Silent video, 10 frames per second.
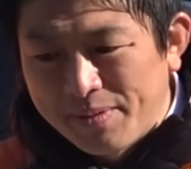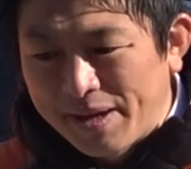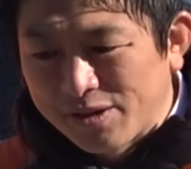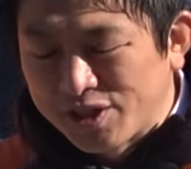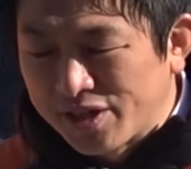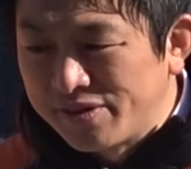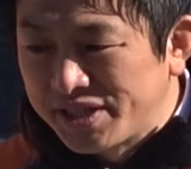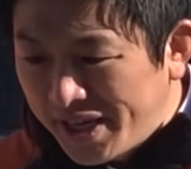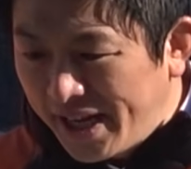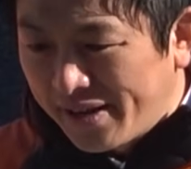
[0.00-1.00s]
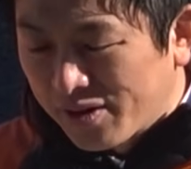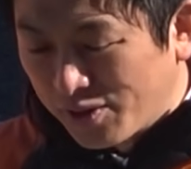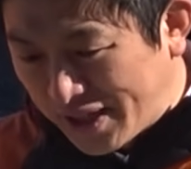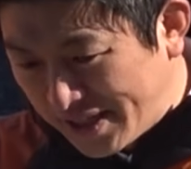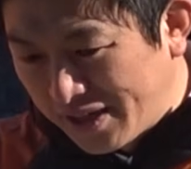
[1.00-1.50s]
で、勉強していくうちに国
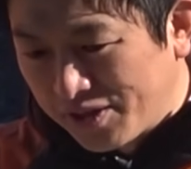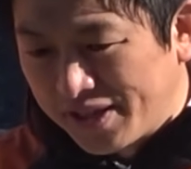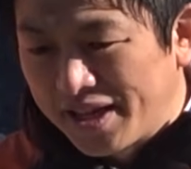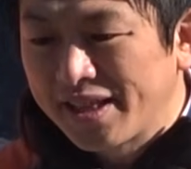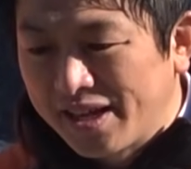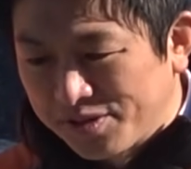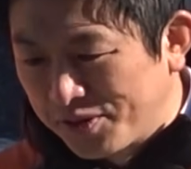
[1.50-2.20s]
政選挙に出て、